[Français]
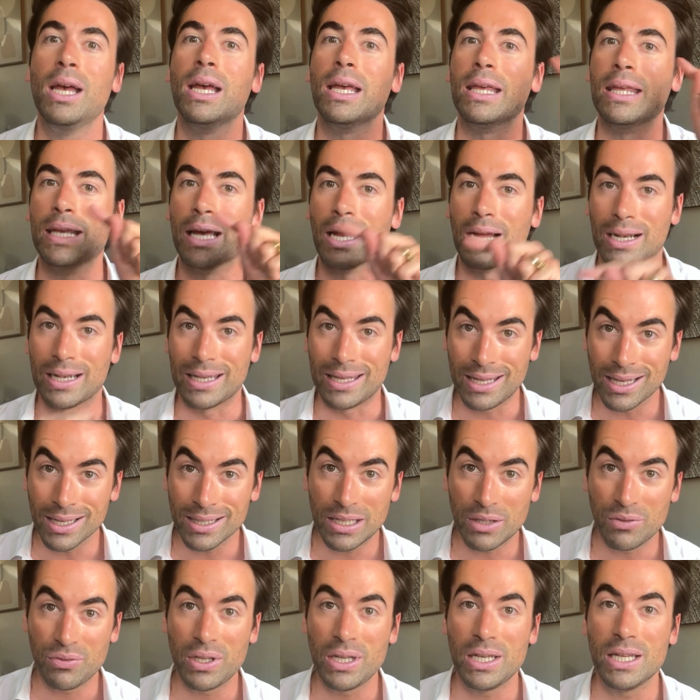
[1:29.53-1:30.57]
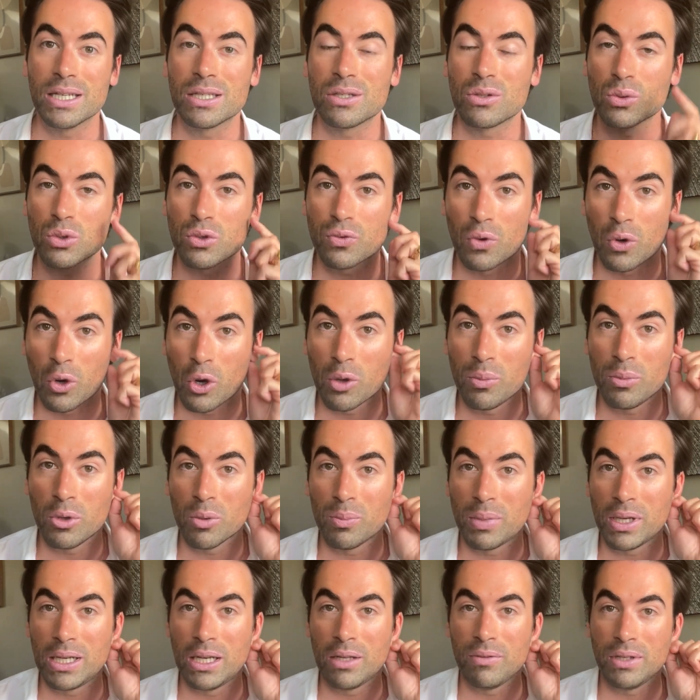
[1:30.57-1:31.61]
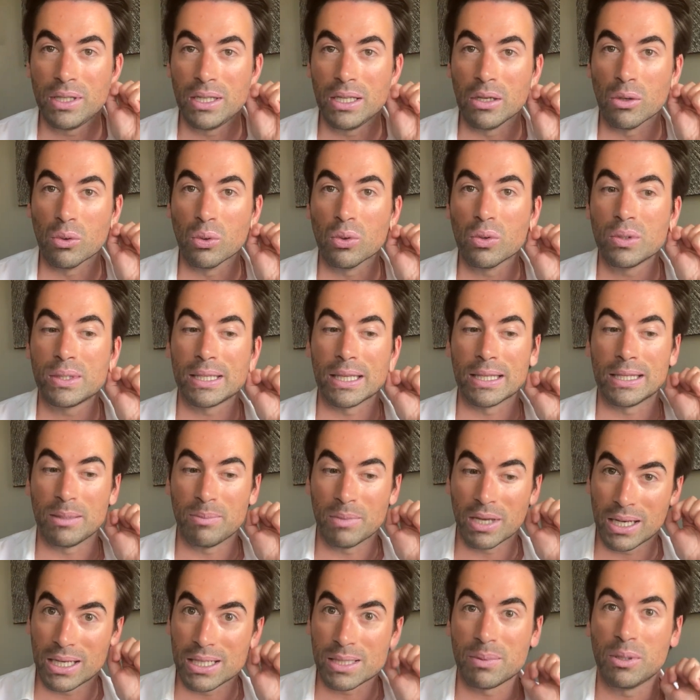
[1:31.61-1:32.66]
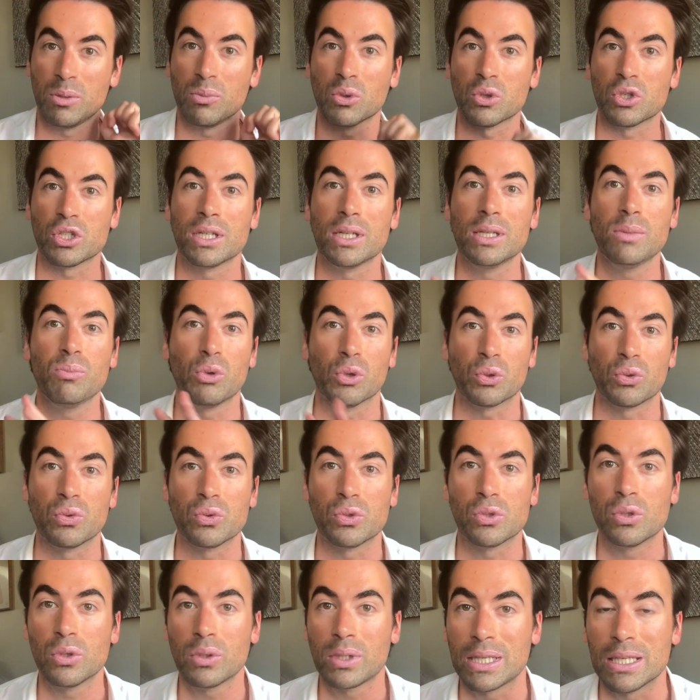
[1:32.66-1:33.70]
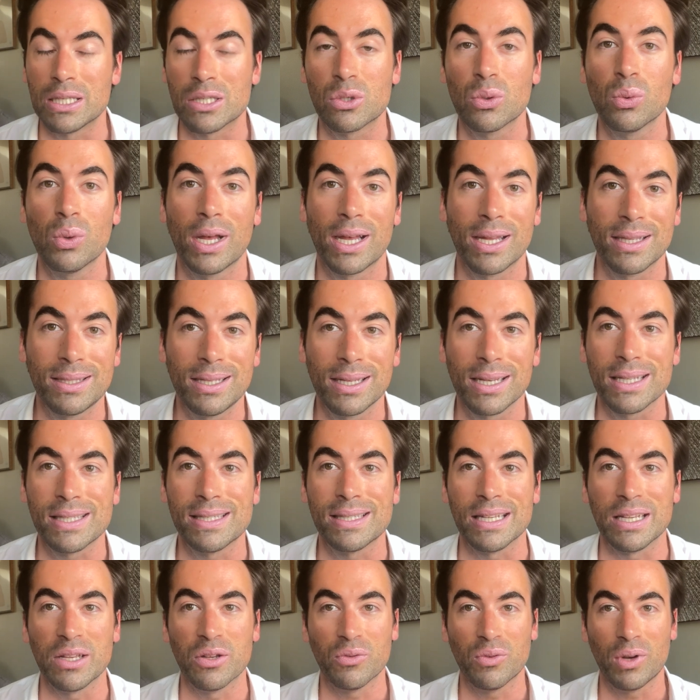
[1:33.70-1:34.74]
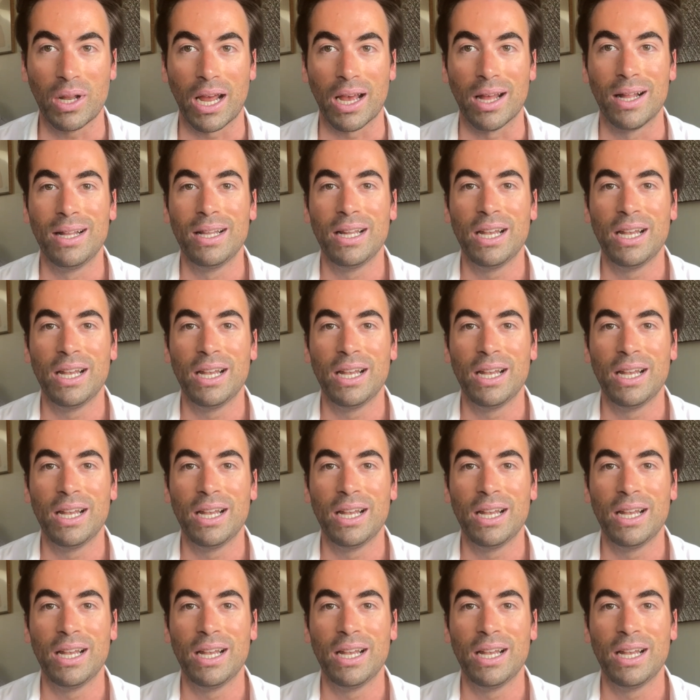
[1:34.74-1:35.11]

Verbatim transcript: Il y a un lien d'affiliation, je vous le remets en bas de la vidéo, ça démarre la semaine prochaine pour tous ceux qui sont intéressés. Voilà.